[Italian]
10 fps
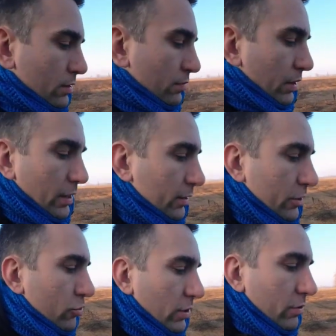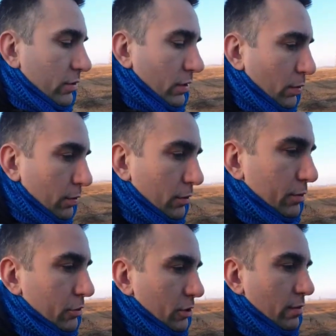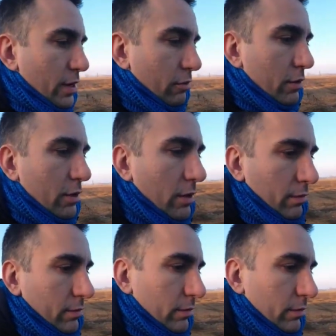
perché altri giorni non era proprio possibile quindi